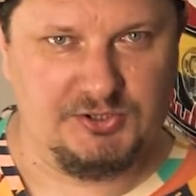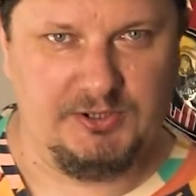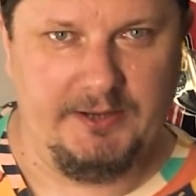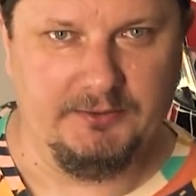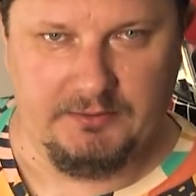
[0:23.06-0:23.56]

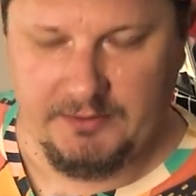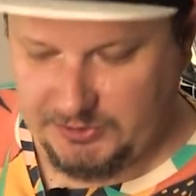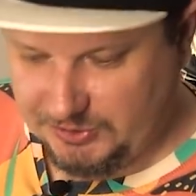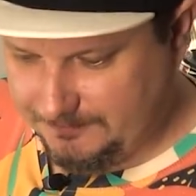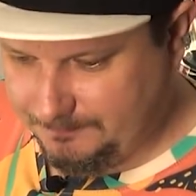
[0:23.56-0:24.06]
желаю,
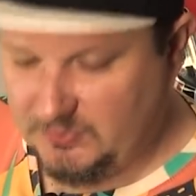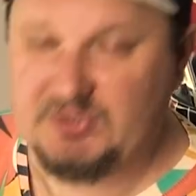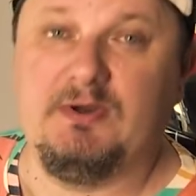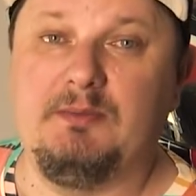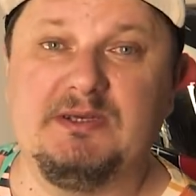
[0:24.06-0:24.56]
товарищи!
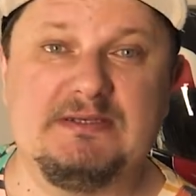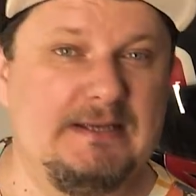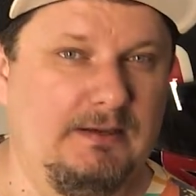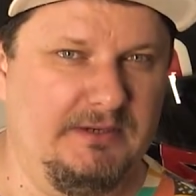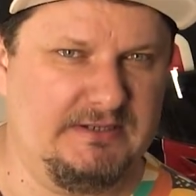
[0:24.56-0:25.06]
С вами
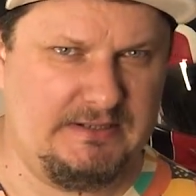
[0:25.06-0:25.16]
самые